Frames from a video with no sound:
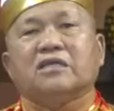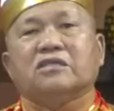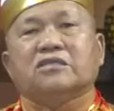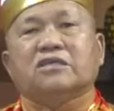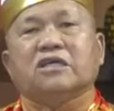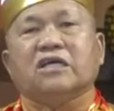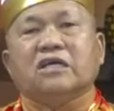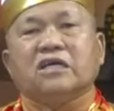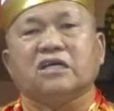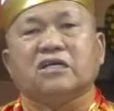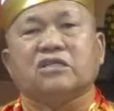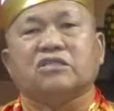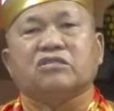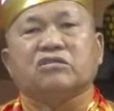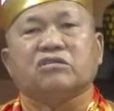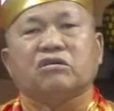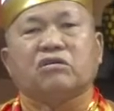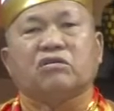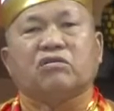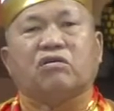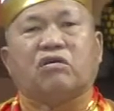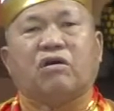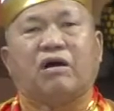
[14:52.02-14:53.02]
这个
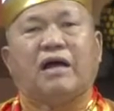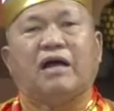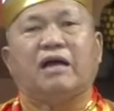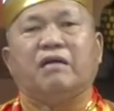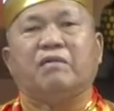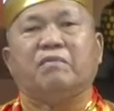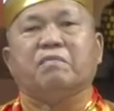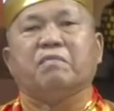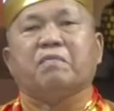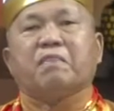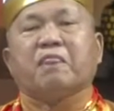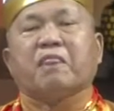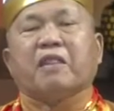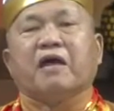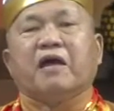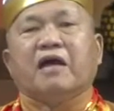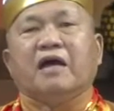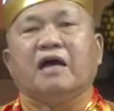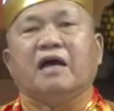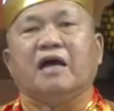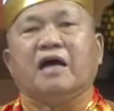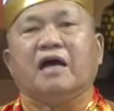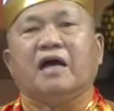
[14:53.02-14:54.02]
做法
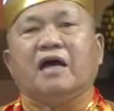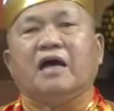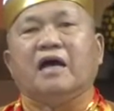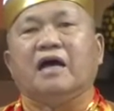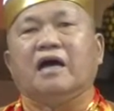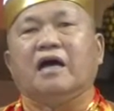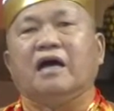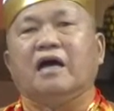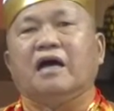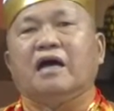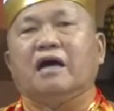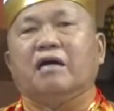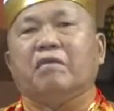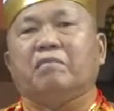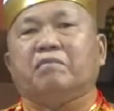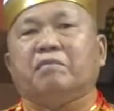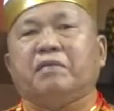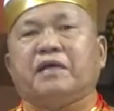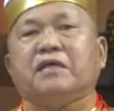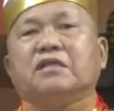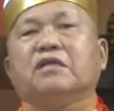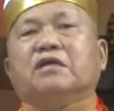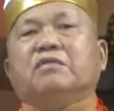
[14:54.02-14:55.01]

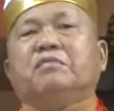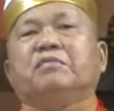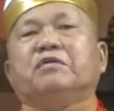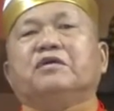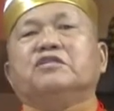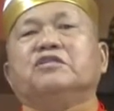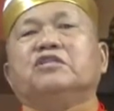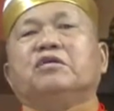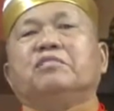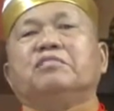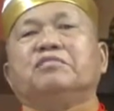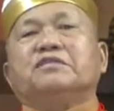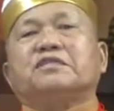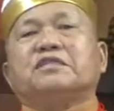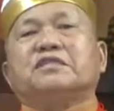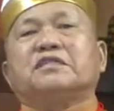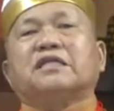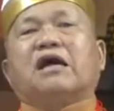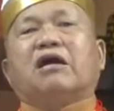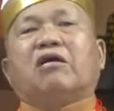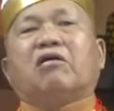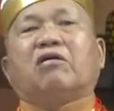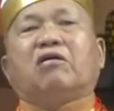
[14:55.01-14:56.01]
别人不都不知
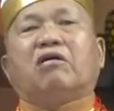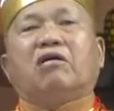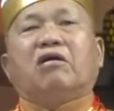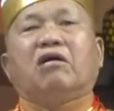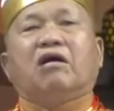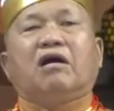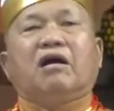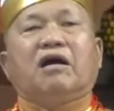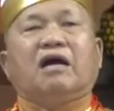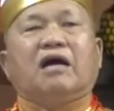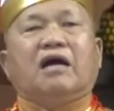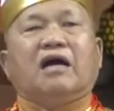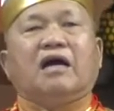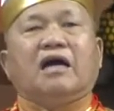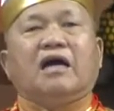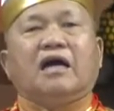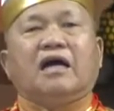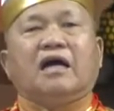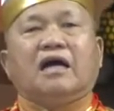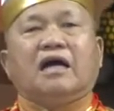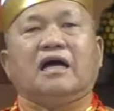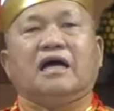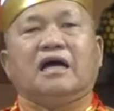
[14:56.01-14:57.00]
道，
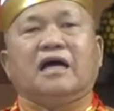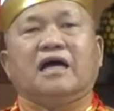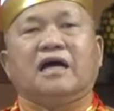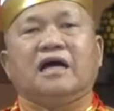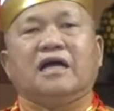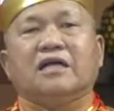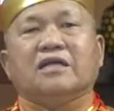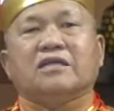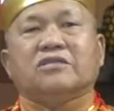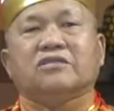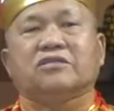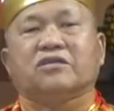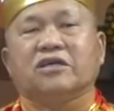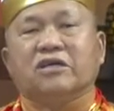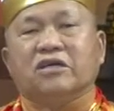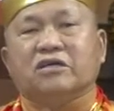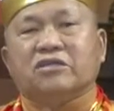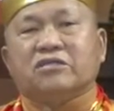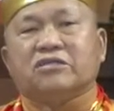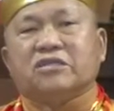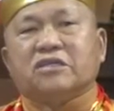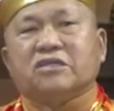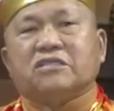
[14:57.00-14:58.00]
只
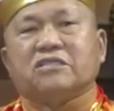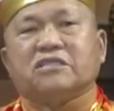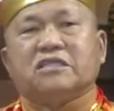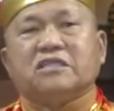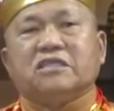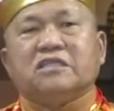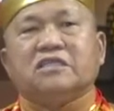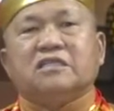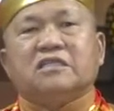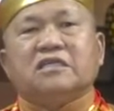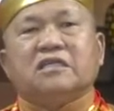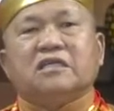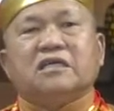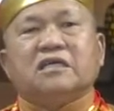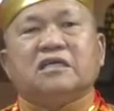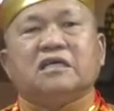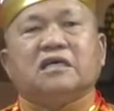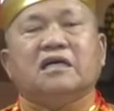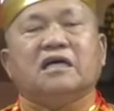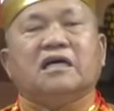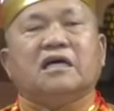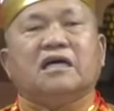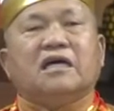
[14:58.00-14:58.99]
有自己
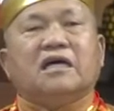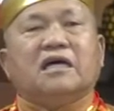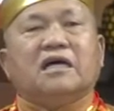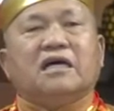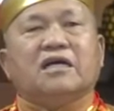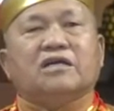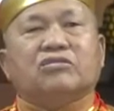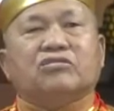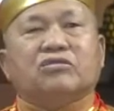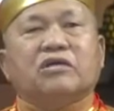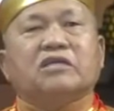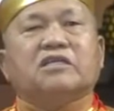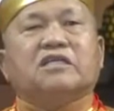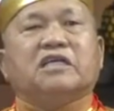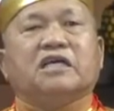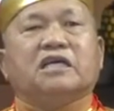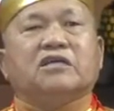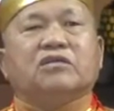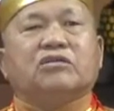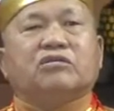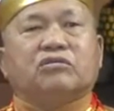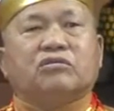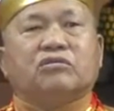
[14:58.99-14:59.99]
最
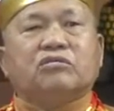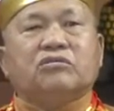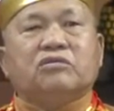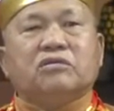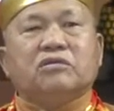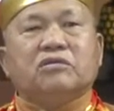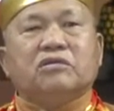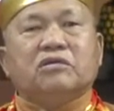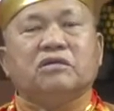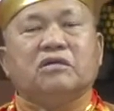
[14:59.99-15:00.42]
清楚。